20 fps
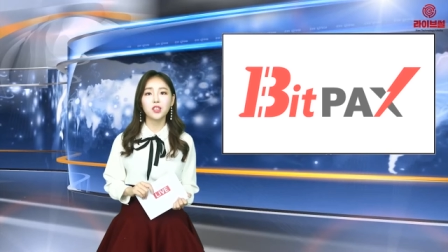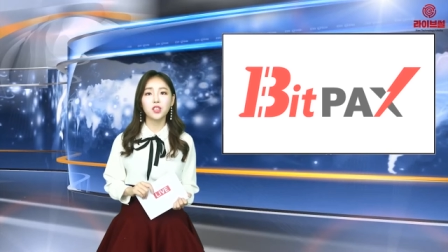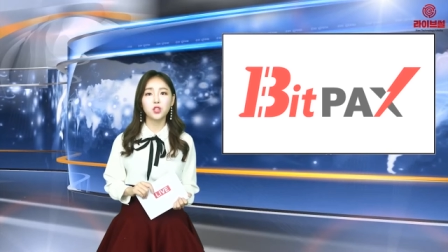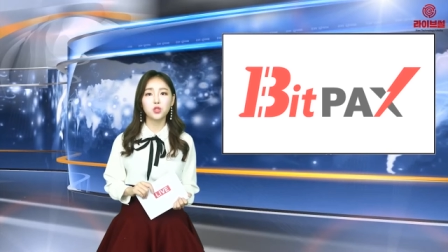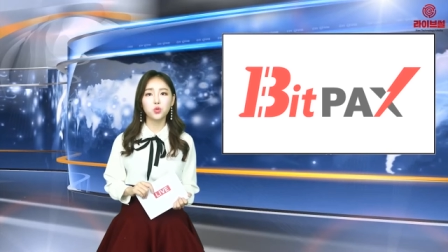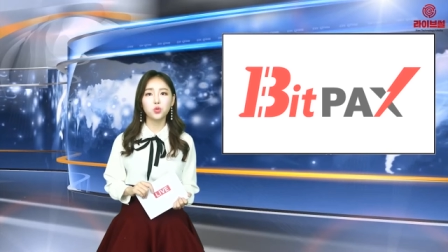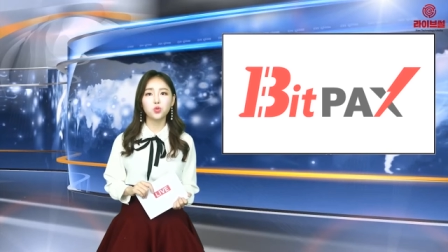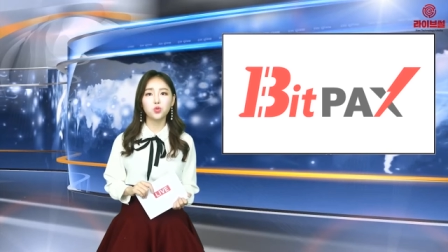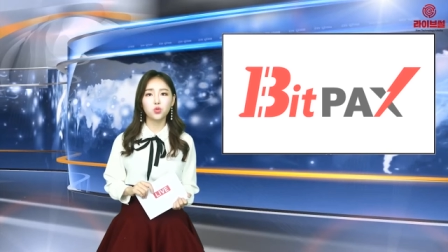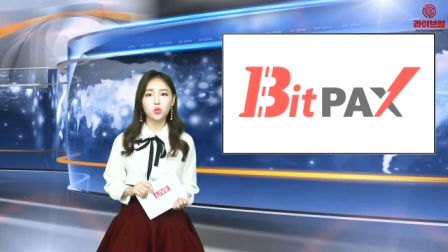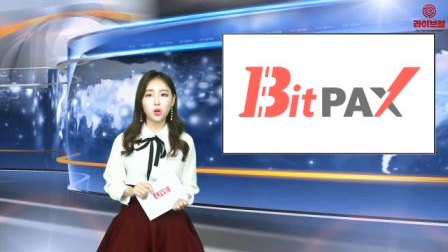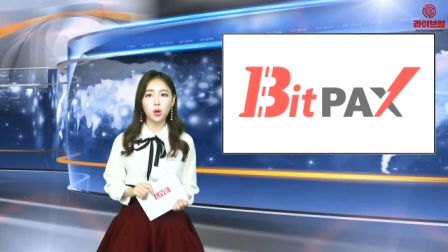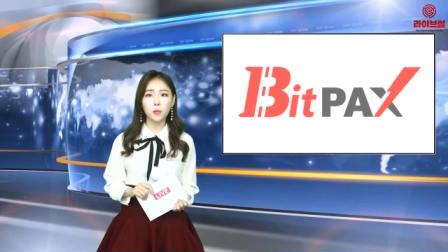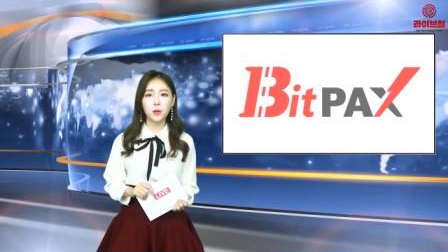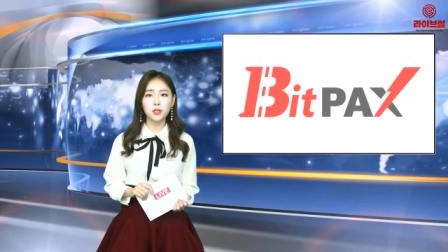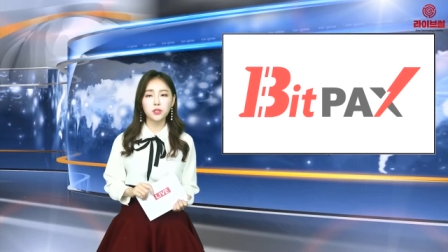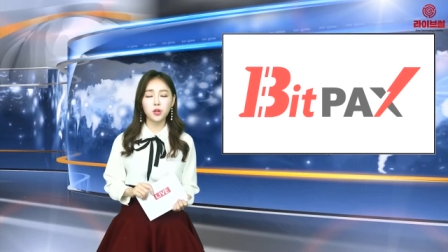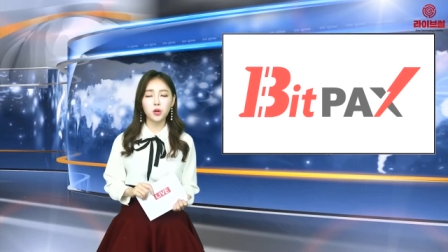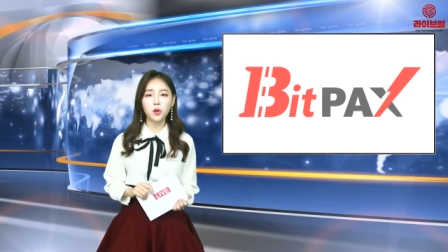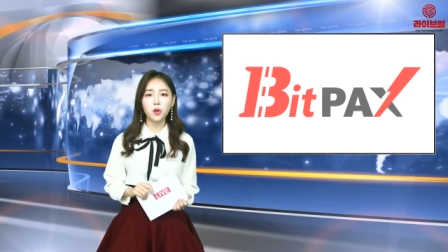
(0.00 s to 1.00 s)
기존
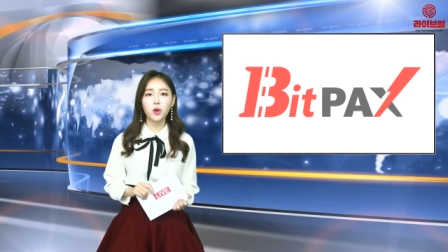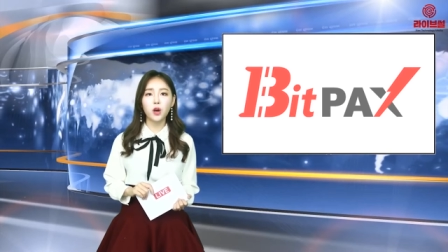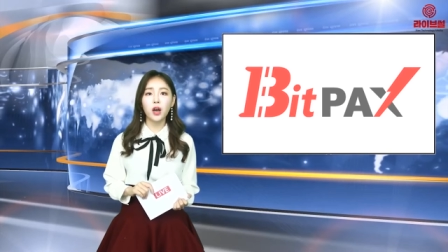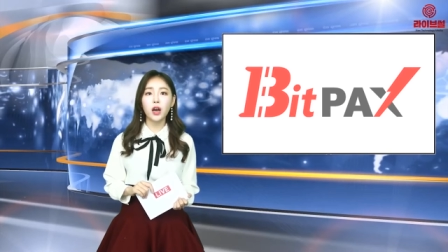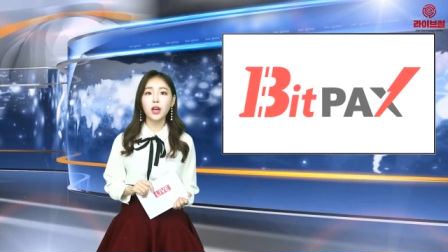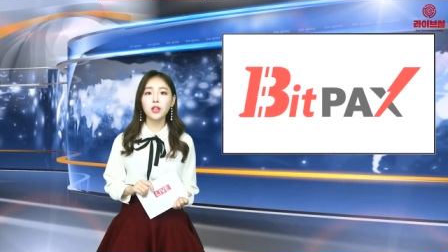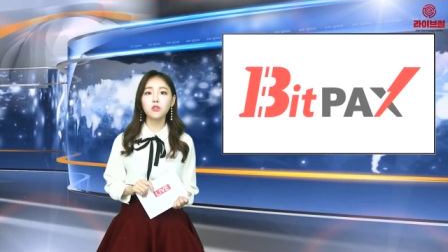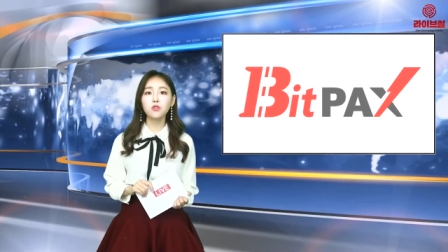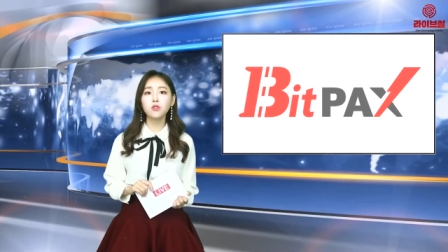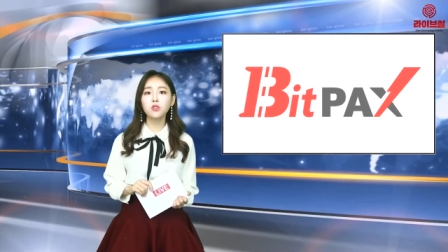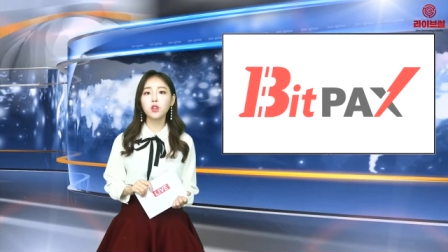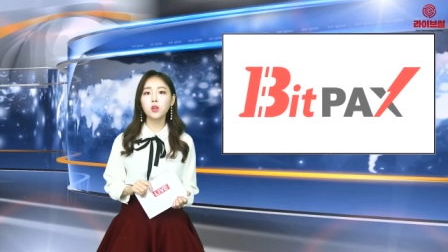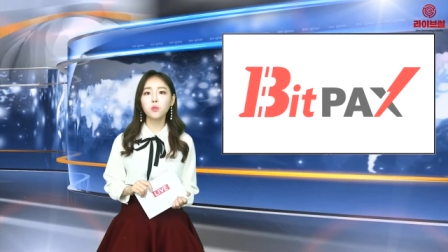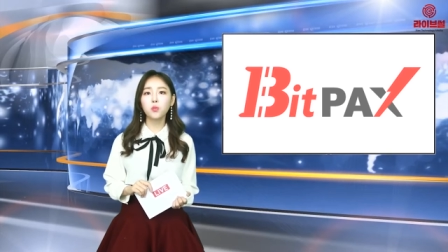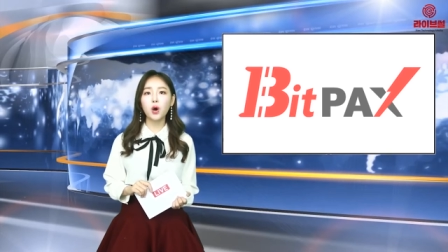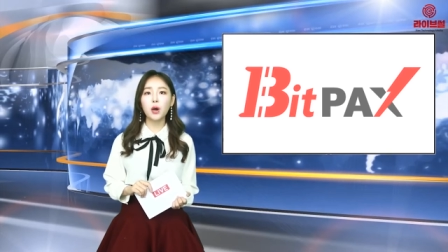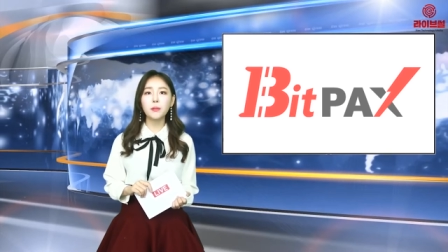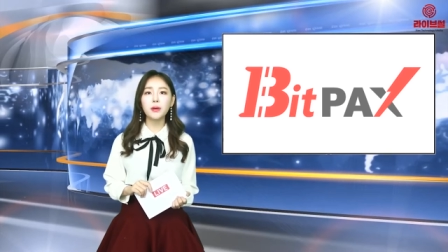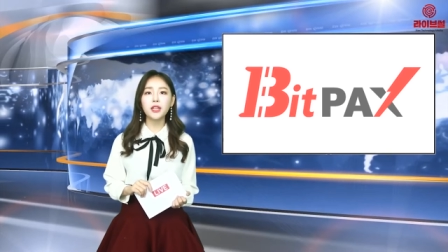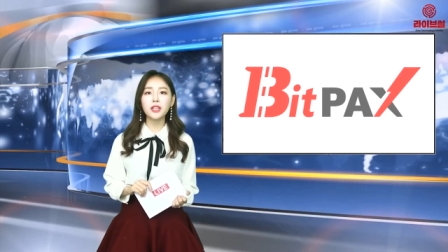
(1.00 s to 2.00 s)
유럽에서 한국을
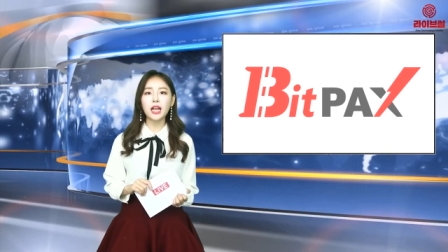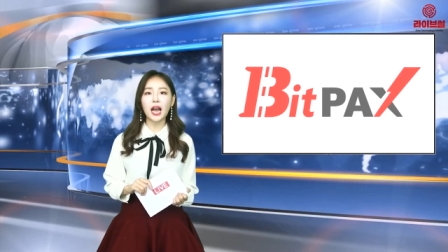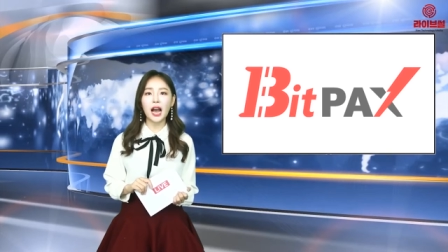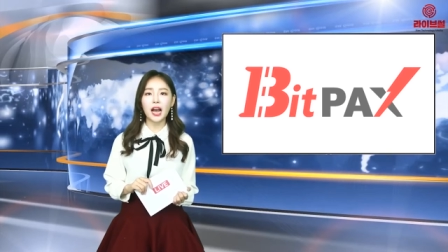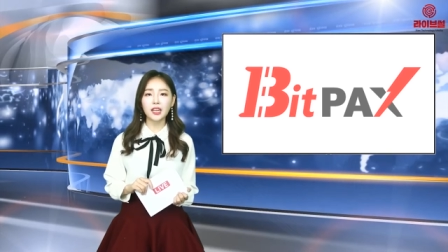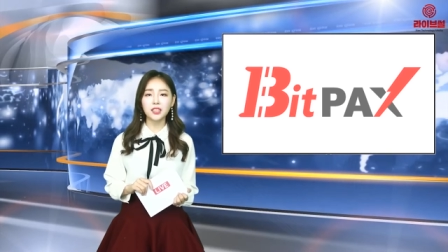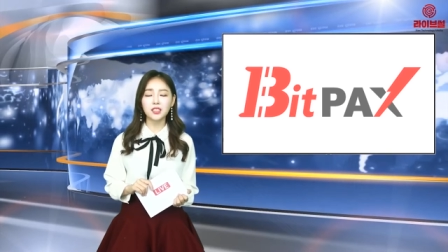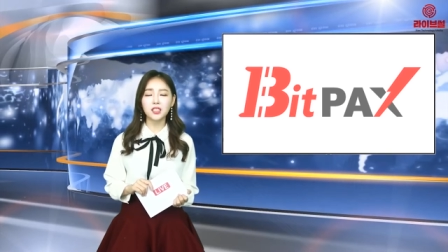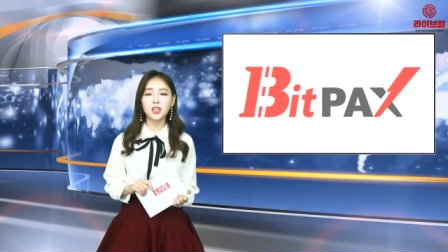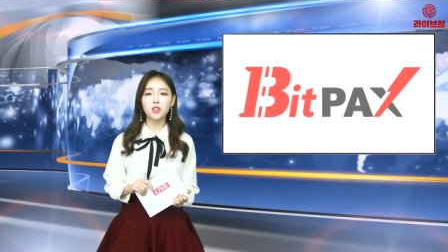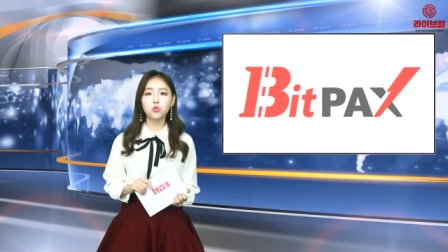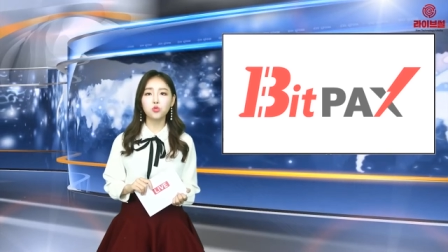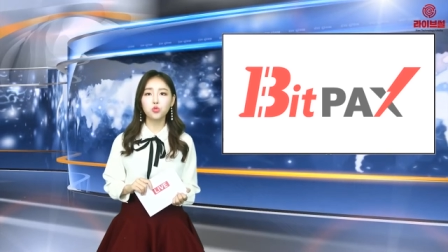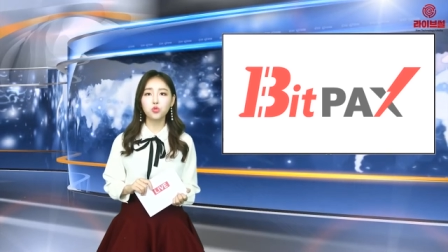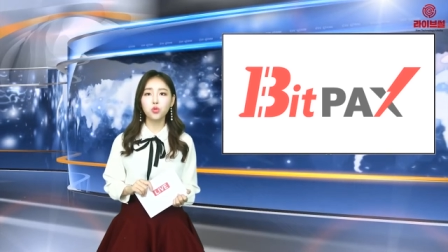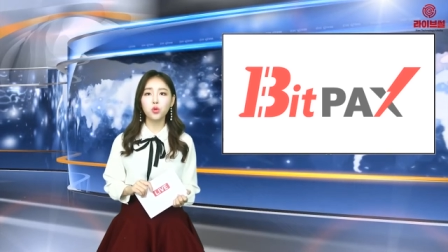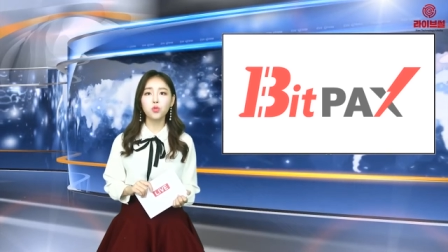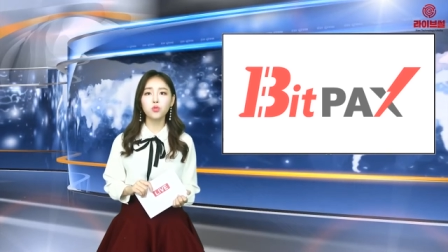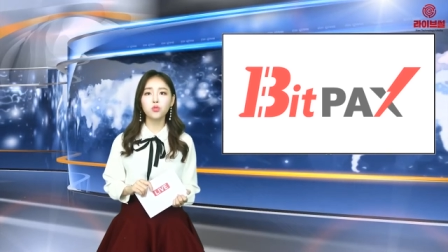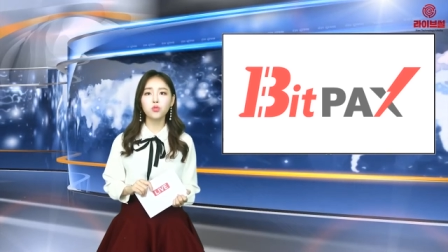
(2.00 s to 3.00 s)
포함한 아시아
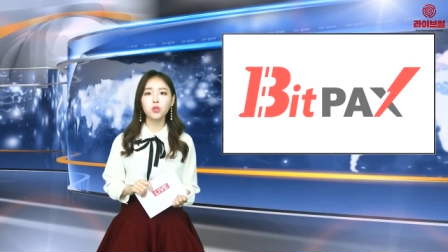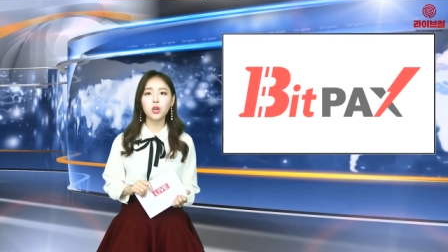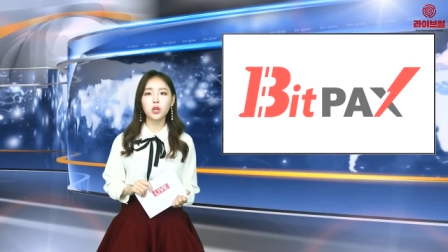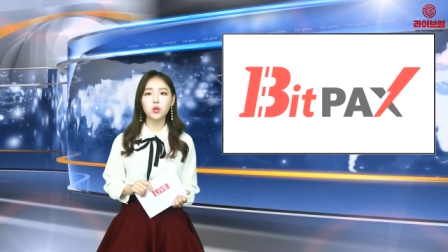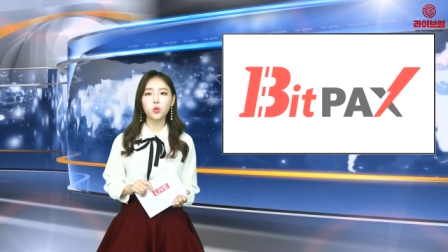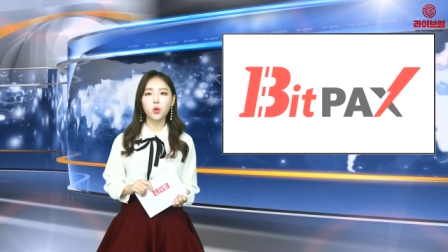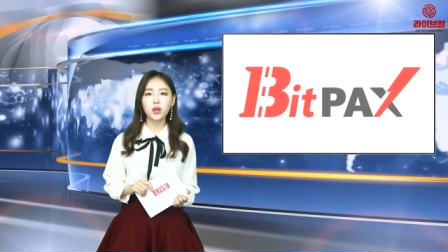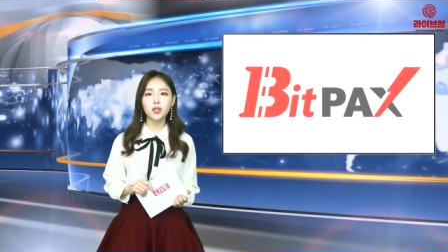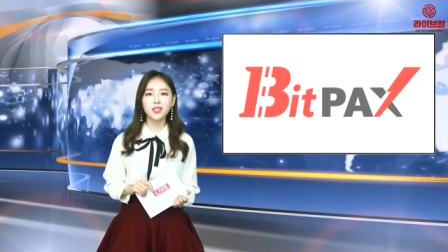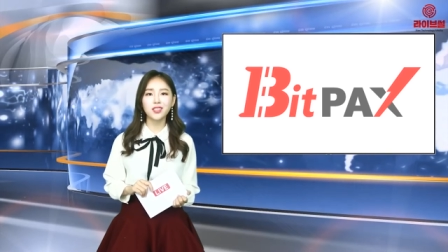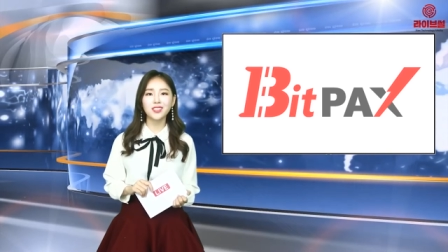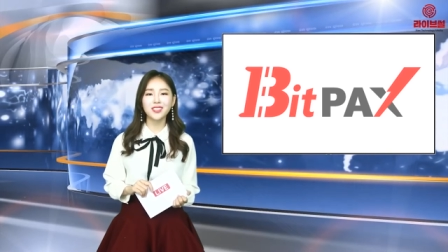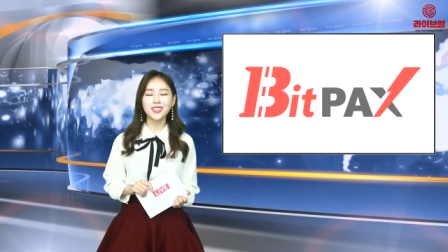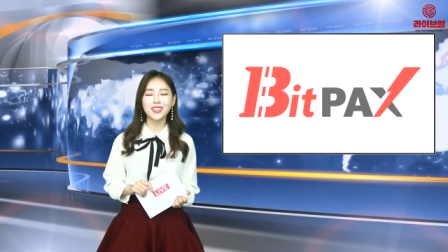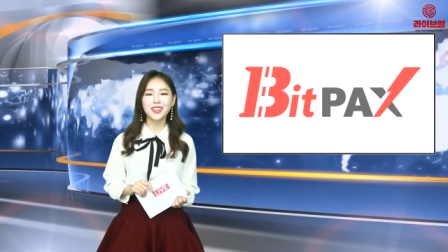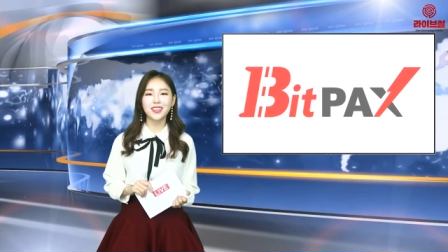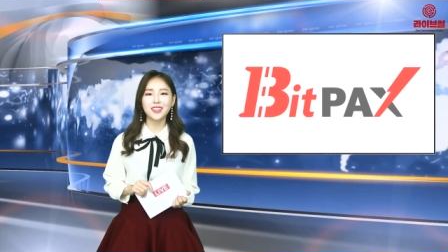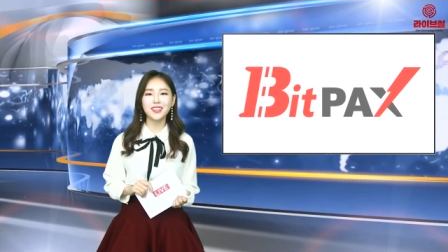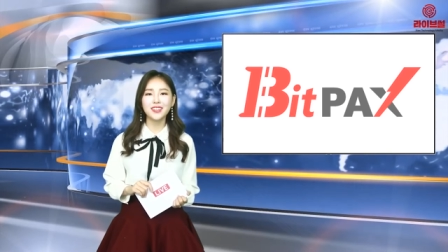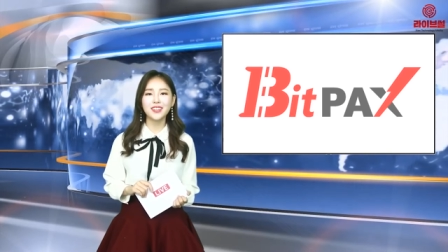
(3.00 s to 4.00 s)
주요 국가로
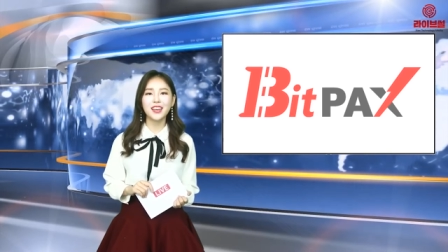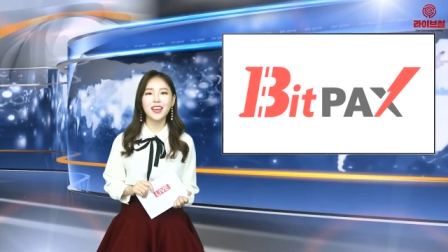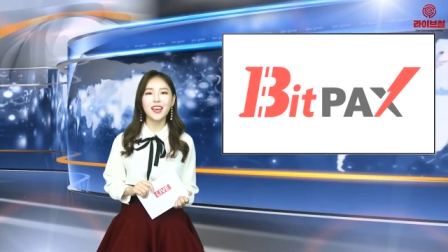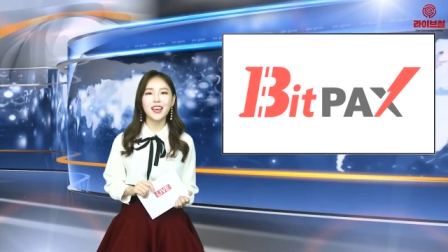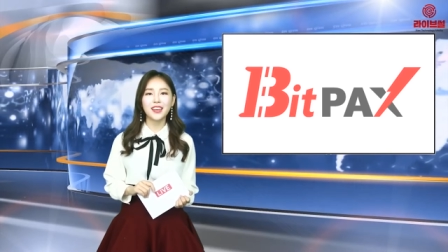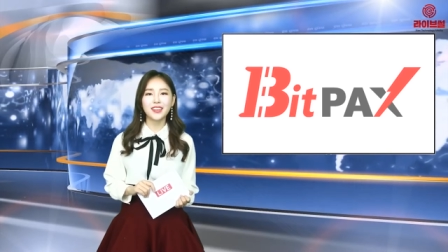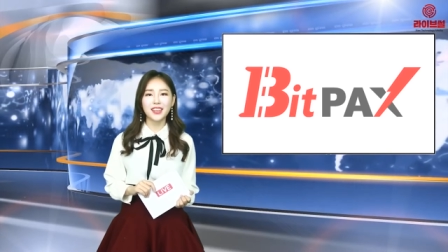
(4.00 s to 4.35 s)
확장시키는